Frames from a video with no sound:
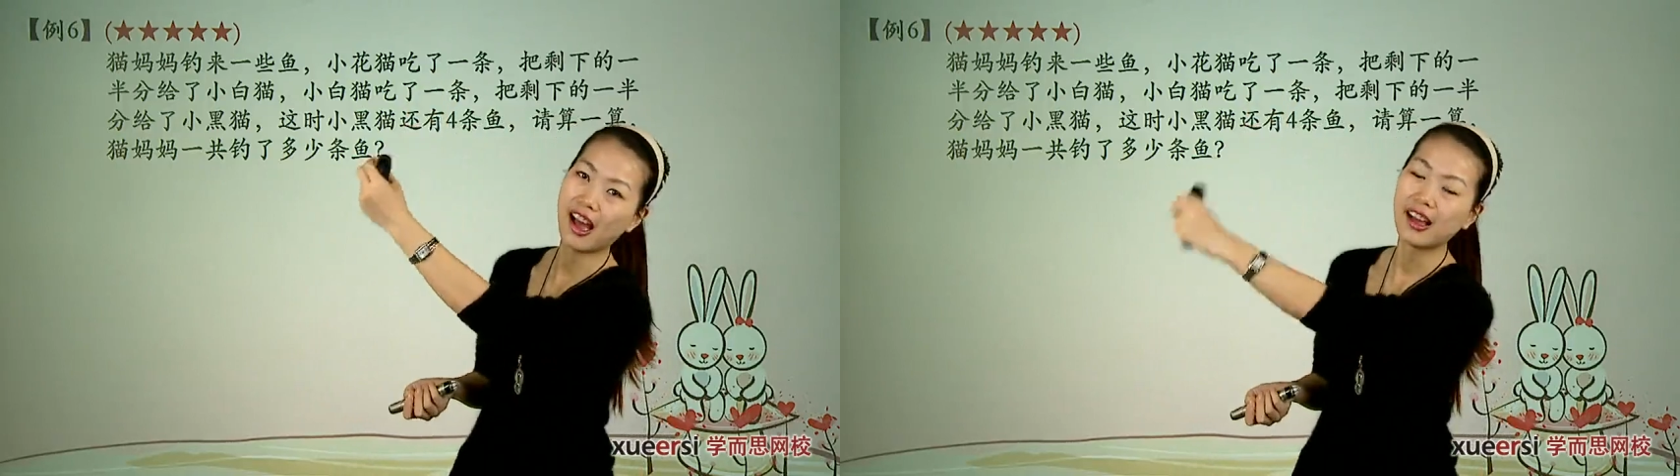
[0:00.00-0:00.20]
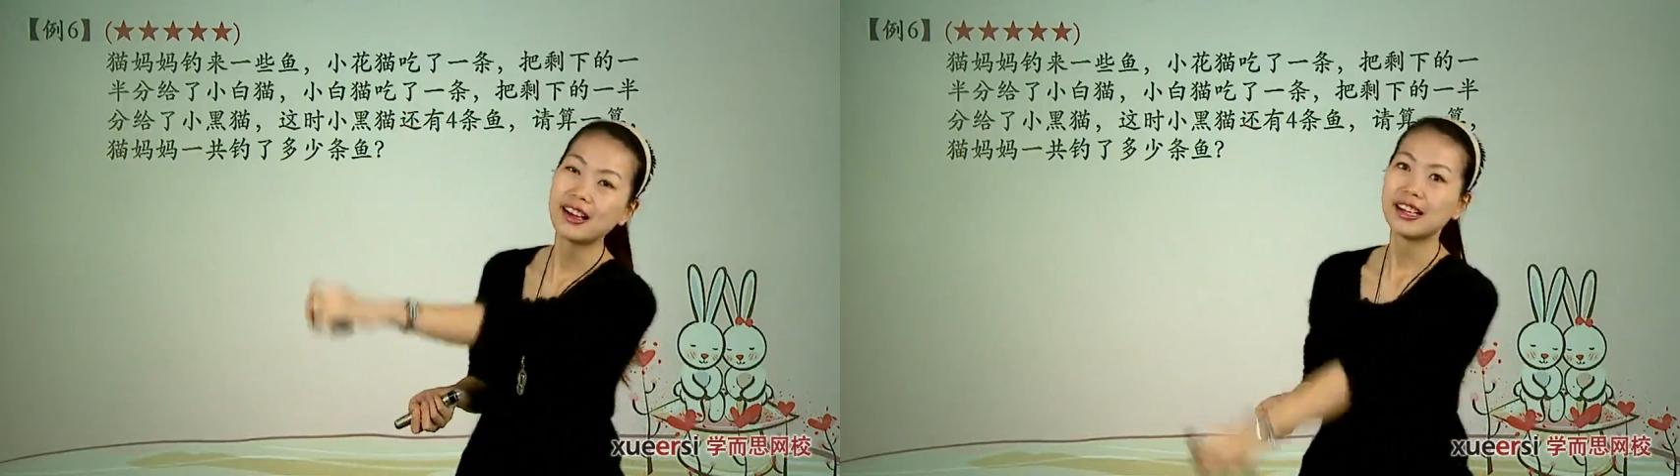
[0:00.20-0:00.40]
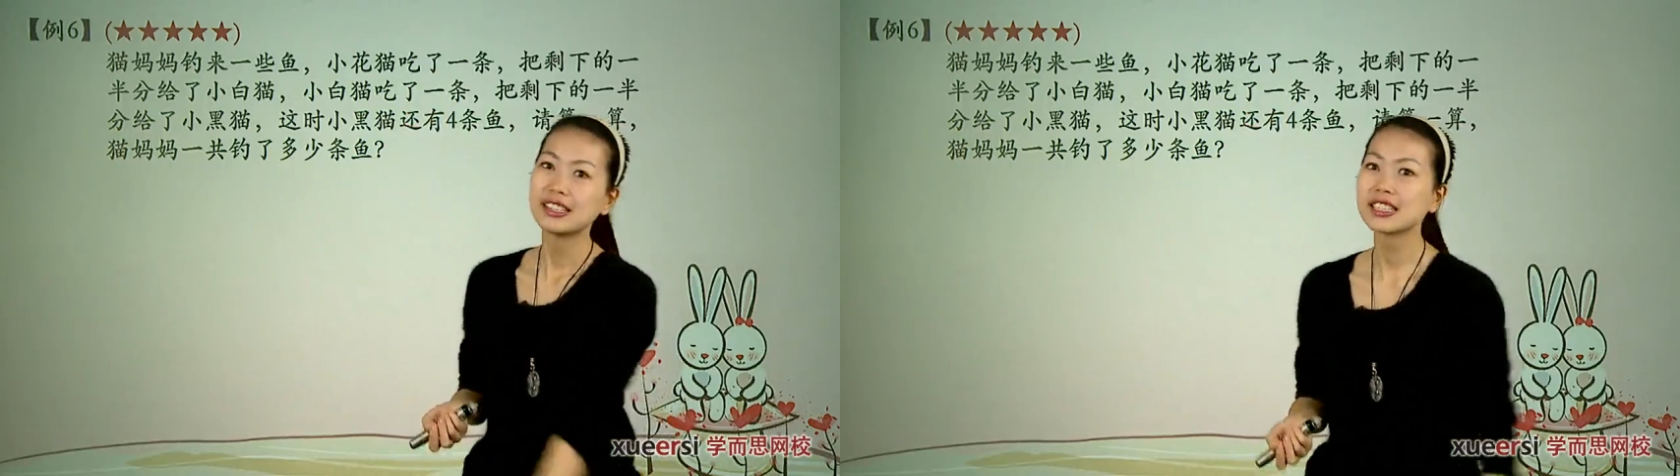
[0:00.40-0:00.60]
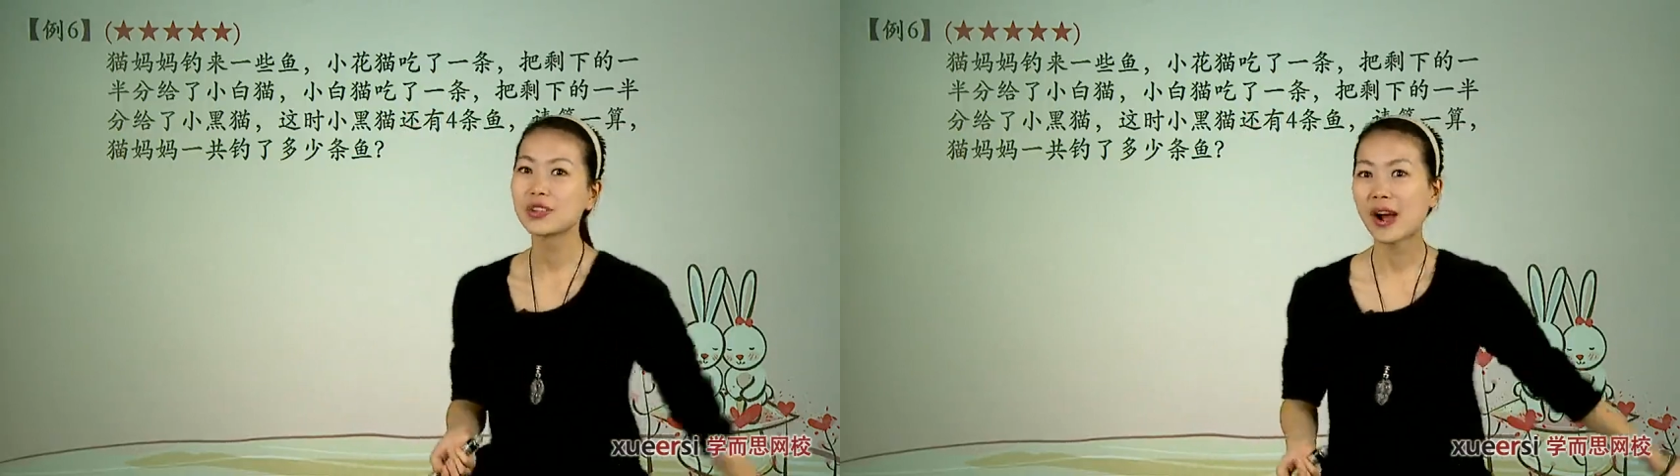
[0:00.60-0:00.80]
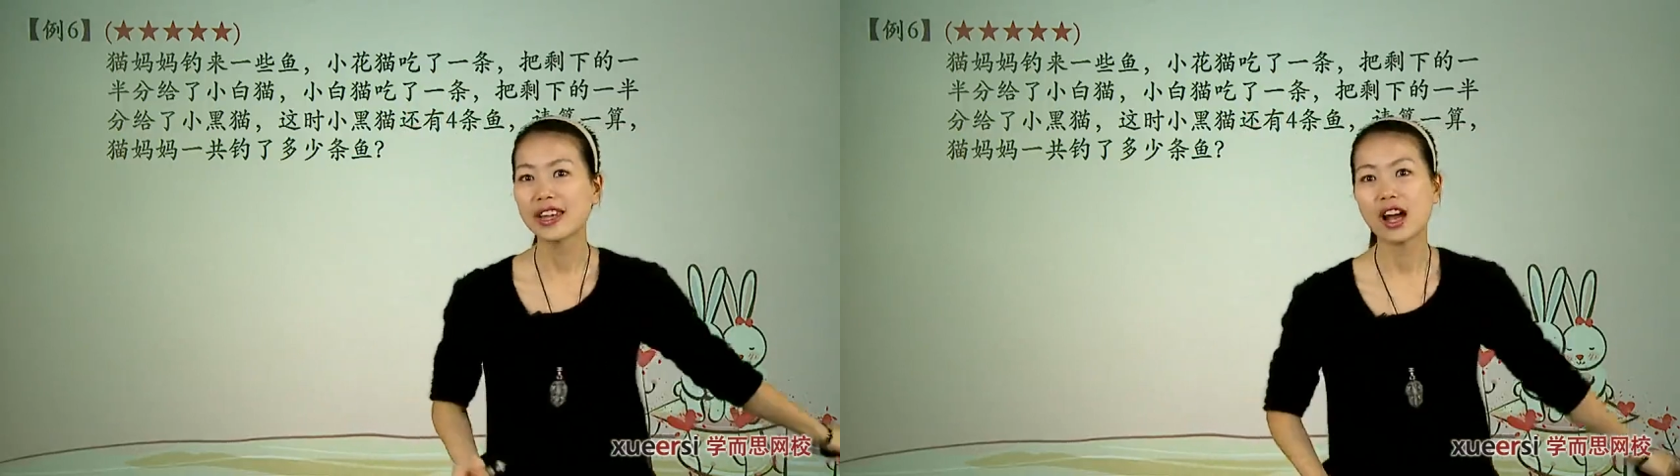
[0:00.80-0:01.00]
嗯，吃
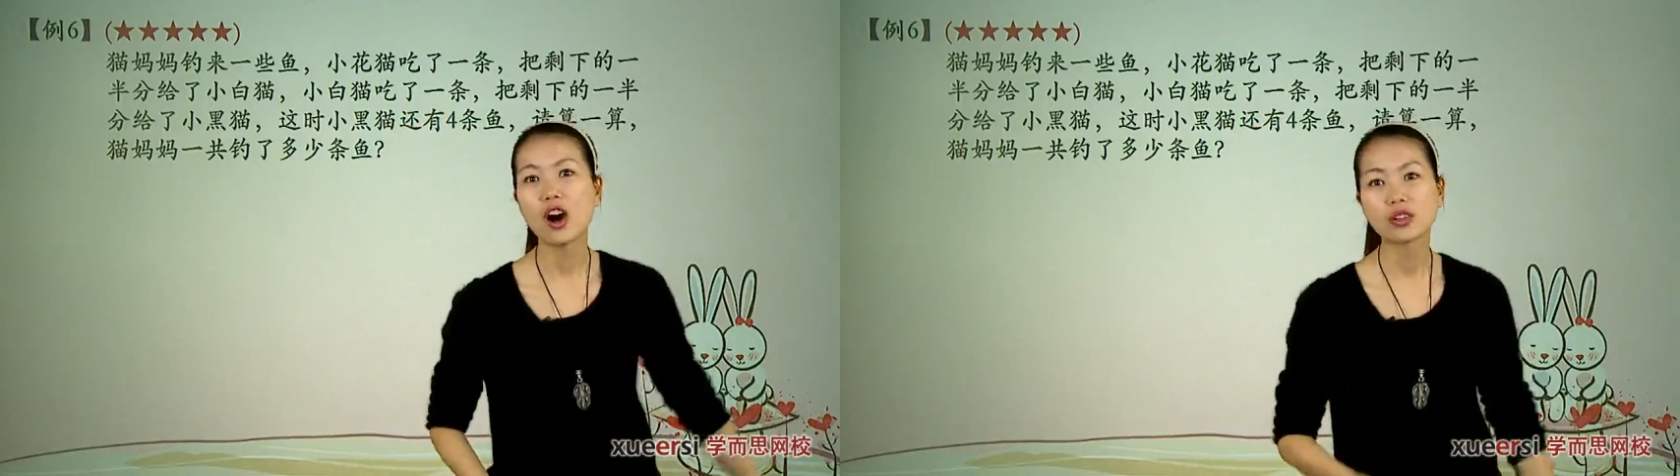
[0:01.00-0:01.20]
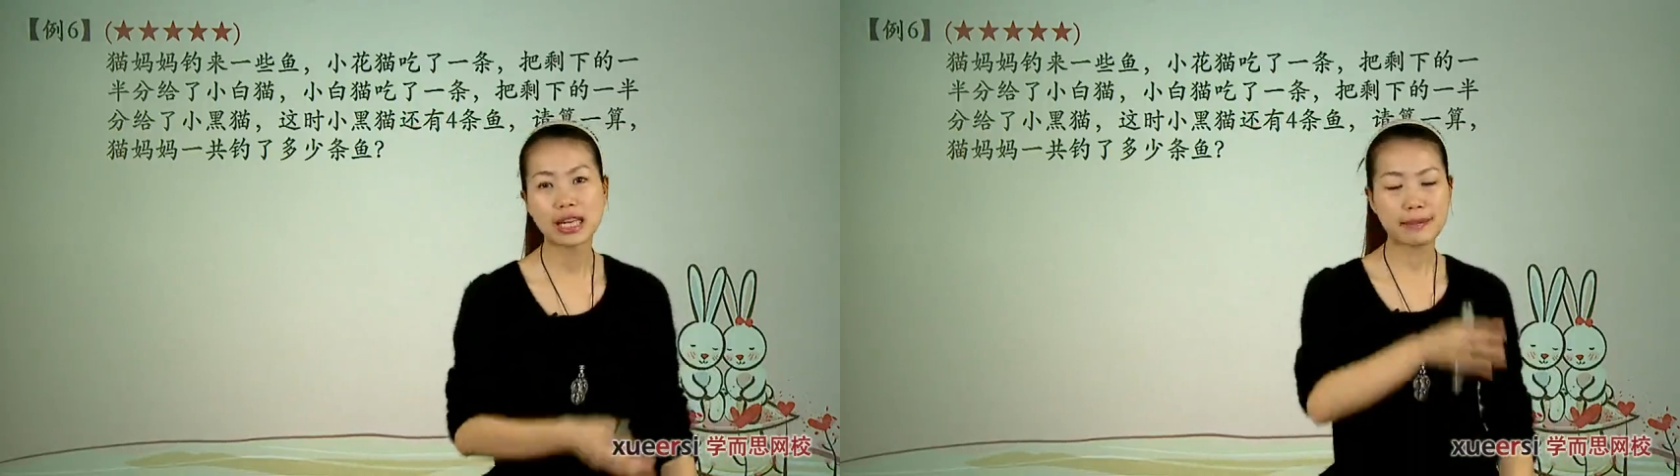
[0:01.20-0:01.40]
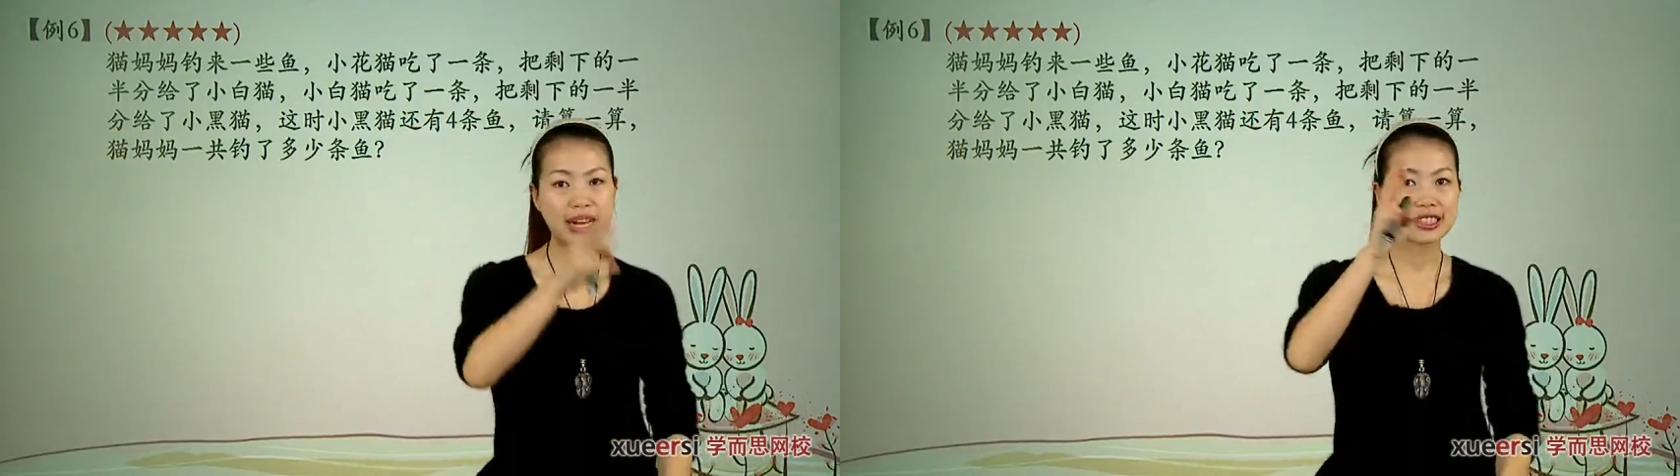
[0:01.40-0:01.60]
完以后，它把